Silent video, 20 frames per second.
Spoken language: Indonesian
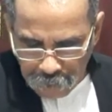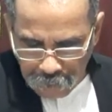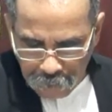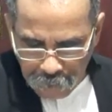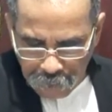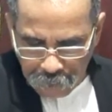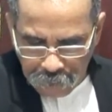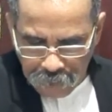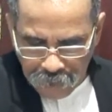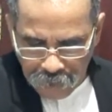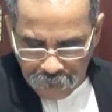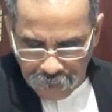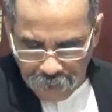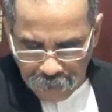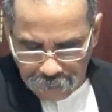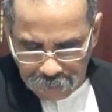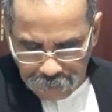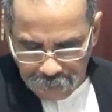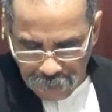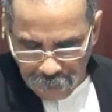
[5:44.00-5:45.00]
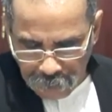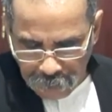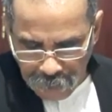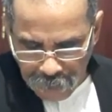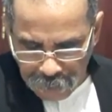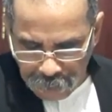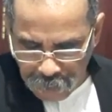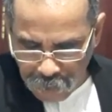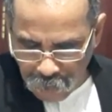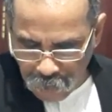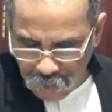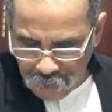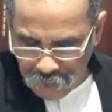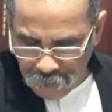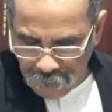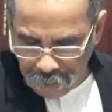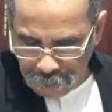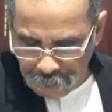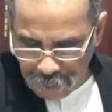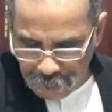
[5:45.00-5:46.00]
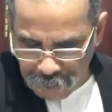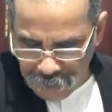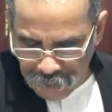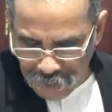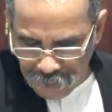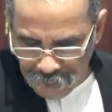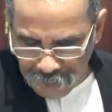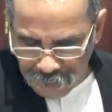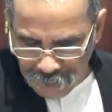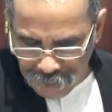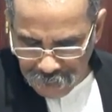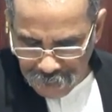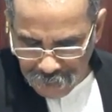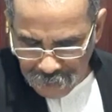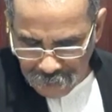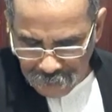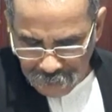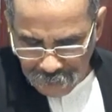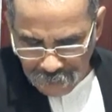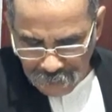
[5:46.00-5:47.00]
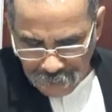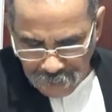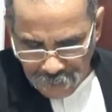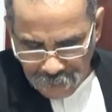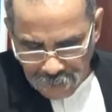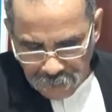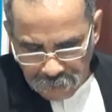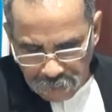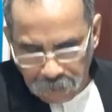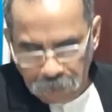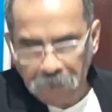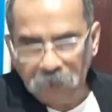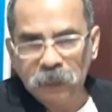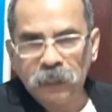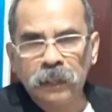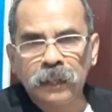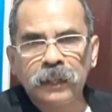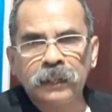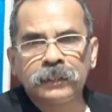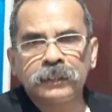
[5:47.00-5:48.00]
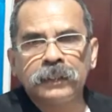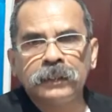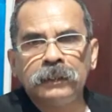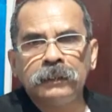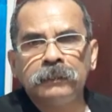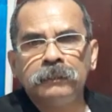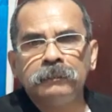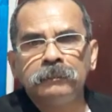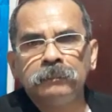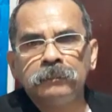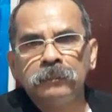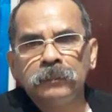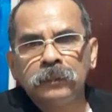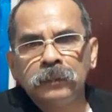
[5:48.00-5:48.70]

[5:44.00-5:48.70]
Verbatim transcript: Membiarkan firman menguasai pemikiran Anda berarti